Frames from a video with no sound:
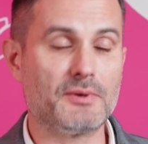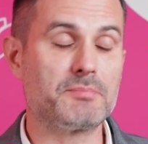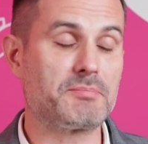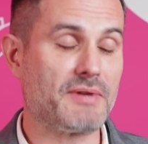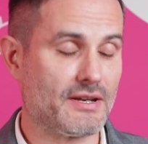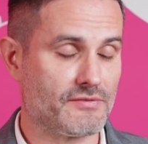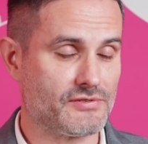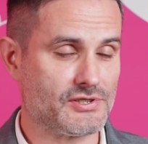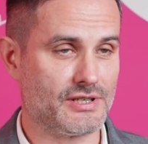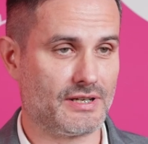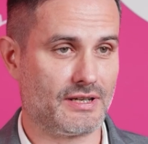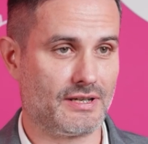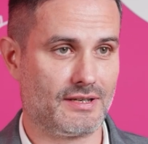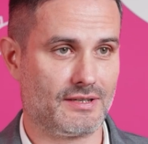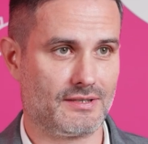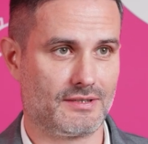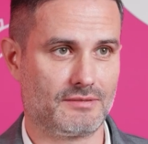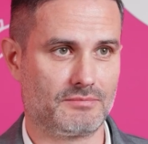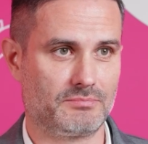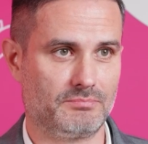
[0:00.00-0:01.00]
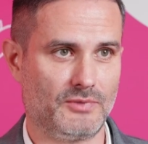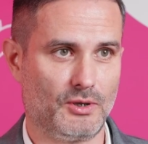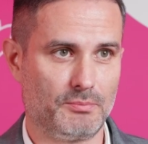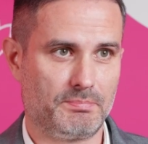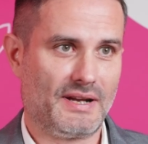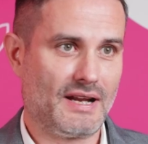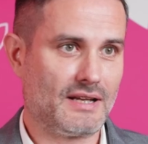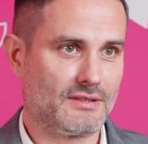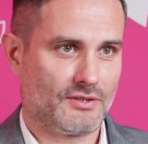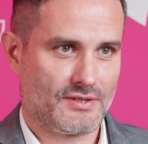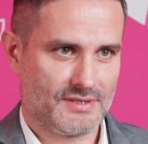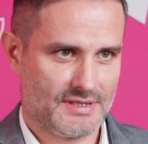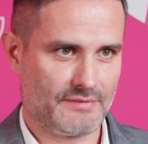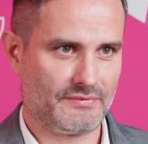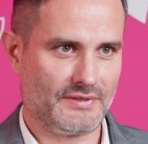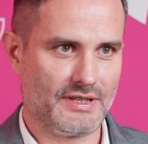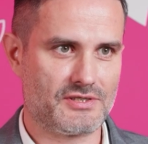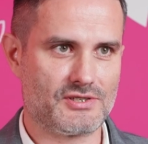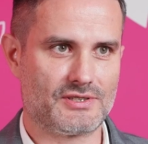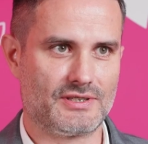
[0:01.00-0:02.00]
Po pierwsze, operator
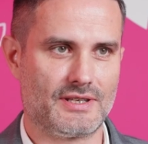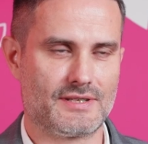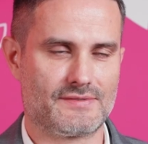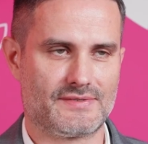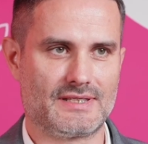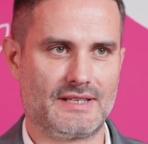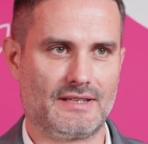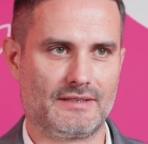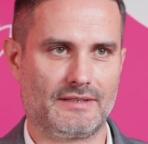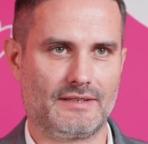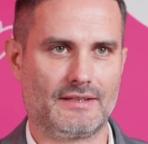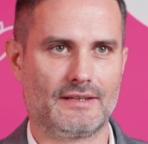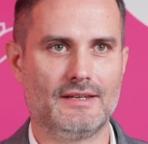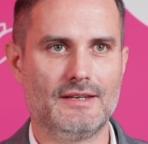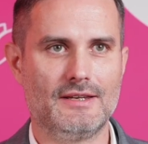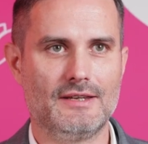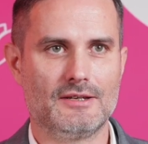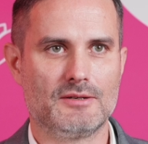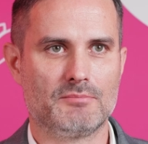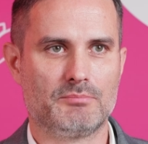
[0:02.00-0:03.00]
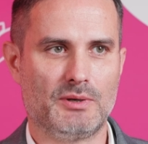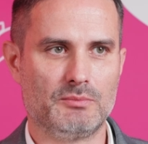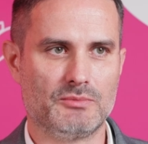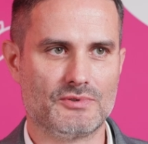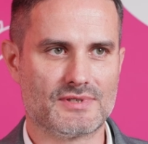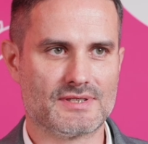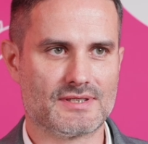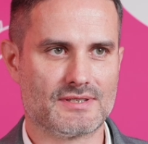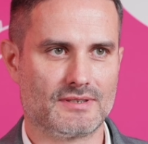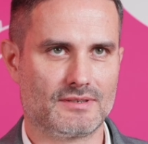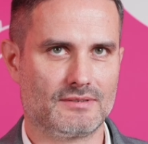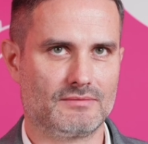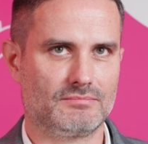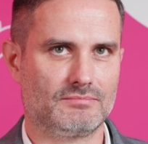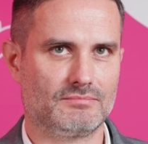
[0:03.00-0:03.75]
zewnętrzny jest w stanie pomóc